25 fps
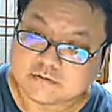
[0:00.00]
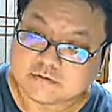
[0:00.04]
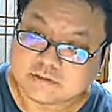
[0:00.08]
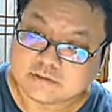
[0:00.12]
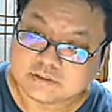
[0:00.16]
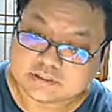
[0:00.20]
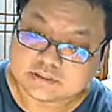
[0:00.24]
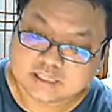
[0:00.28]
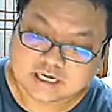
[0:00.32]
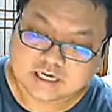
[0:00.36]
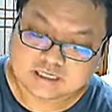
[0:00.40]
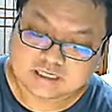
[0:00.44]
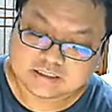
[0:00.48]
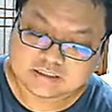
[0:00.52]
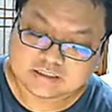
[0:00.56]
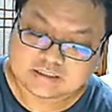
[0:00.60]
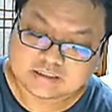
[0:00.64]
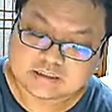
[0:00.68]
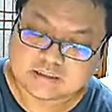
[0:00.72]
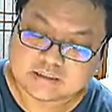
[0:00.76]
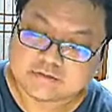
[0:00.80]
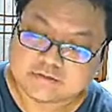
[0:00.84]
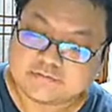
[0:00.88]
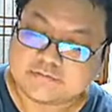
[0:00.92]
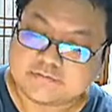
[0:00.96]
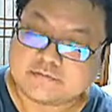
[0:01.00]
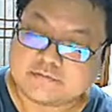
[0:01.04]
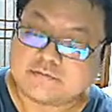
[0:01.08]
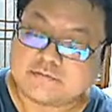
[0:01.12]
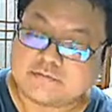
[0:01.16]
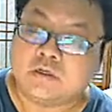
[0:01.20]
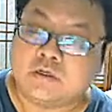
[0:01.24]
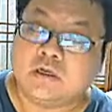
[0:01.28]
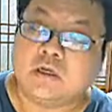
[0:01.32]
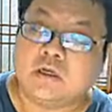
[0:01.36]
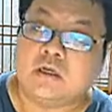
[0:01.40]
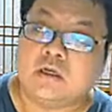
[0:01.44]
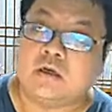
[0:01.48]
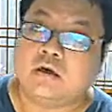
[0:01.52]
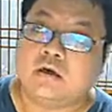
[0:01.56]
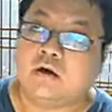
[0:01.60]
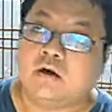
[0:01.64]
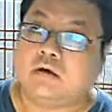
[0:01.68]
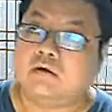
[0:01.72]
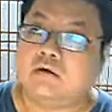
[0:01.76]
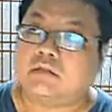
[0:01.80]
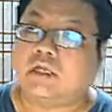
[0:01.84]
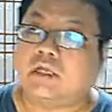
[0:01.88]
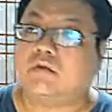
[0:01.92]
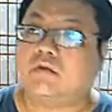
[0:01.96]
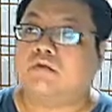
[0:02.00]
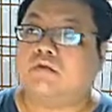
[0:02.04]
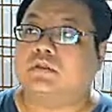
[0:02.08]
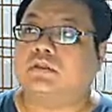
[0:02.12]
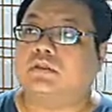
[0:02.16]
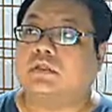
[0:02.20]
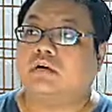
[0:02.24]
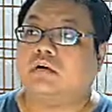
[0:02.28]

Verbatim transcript: 加一也负。好，那我知道